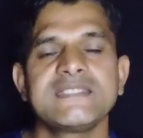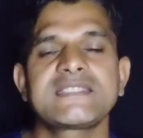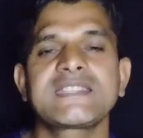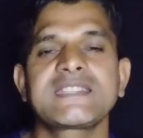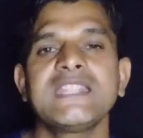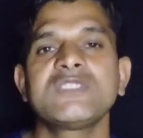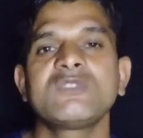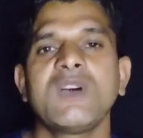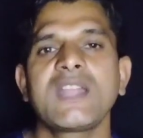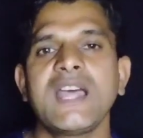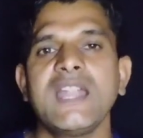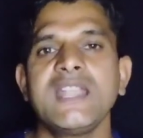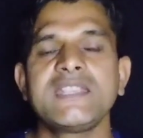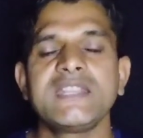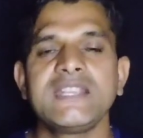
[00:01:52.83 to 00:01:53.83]
जिसके
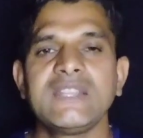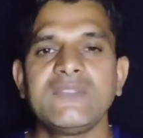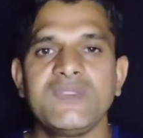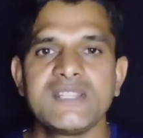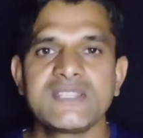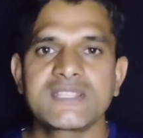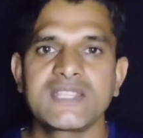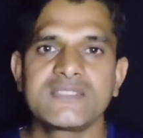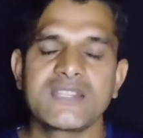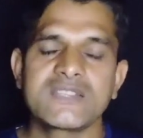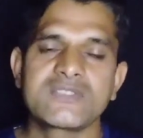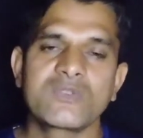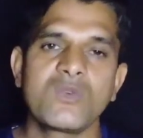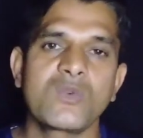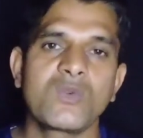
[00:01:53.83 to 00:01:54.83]
द्वारा डीडी फीडिस के
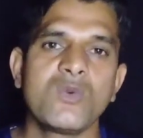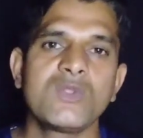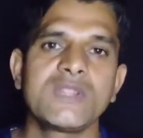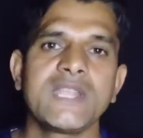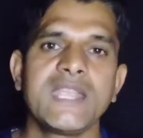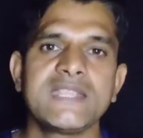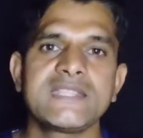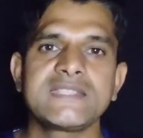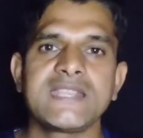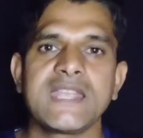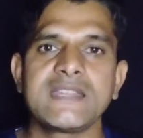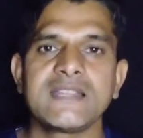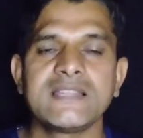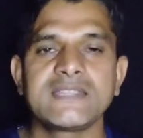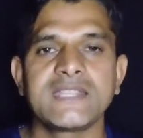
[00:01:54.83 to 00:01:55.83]
दर्शकों को नए
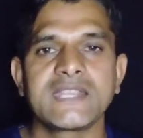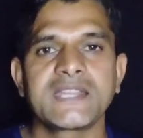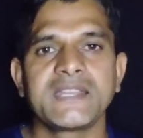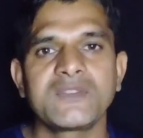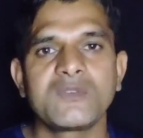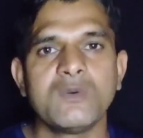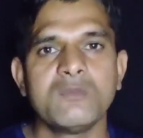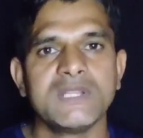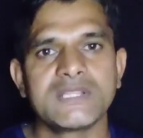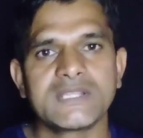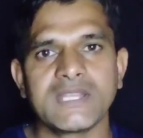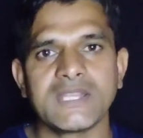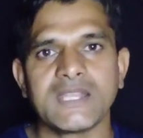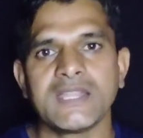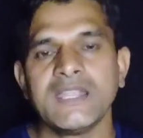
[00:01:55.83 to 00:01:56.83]
चैनल देखने को
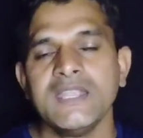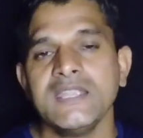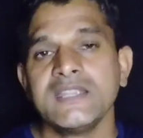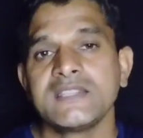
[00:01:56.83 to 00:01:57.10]
मिलते हैं